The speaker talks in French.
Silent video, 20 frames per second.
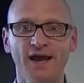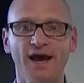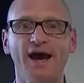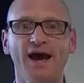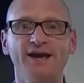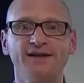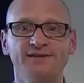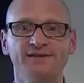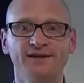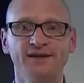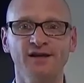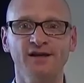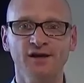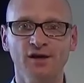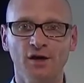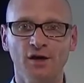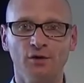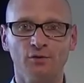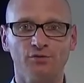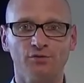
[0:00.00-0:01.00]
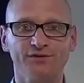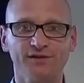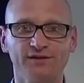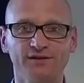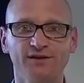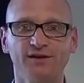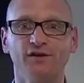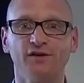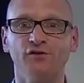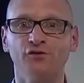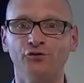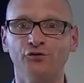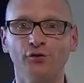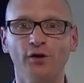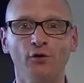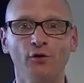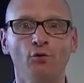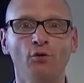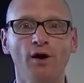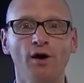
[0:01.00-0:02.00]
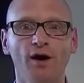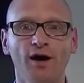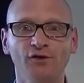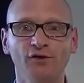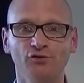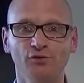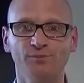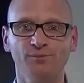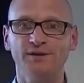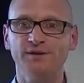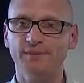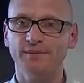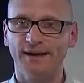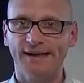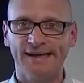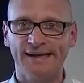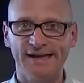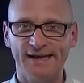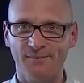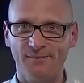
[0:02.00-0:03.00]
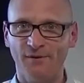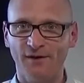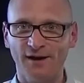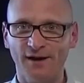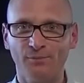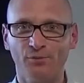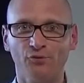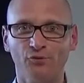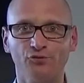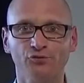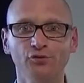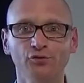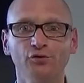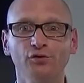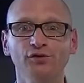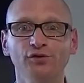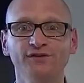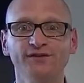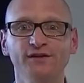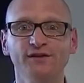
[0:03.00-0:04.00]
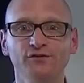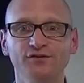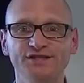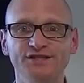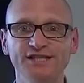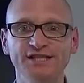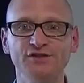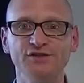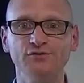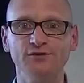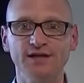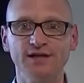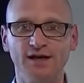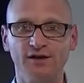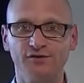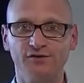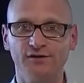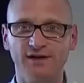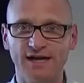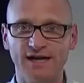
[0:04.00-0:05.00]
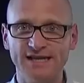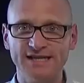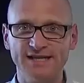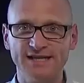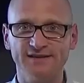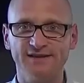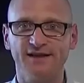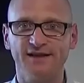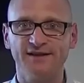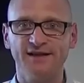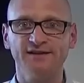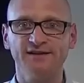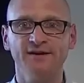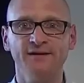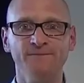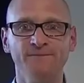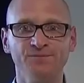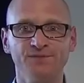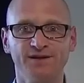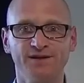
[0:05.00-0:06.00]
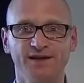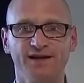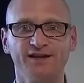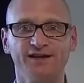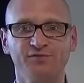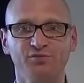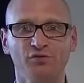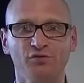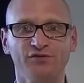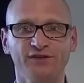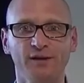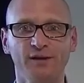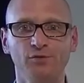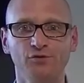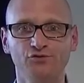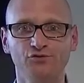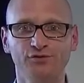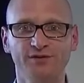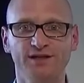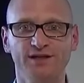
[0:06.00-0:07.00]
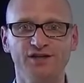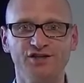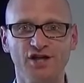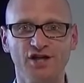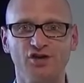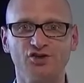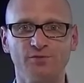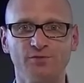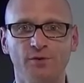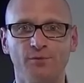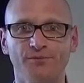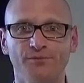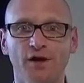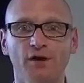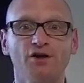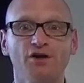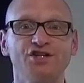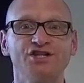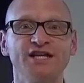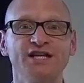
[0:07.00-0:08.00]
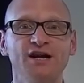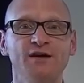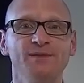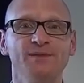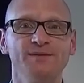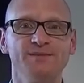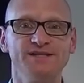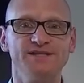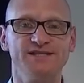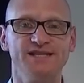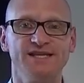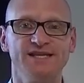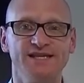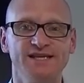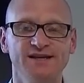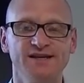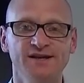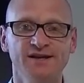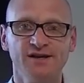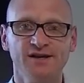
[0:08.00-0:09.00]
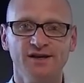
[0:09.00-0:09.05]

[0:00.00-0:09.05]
a été constater, ce à quoi Adopi m'a clairement répondu que c'est le titulaire de la ligne internet qui est responsable du téléchargement. Alors j'ai quand même essayé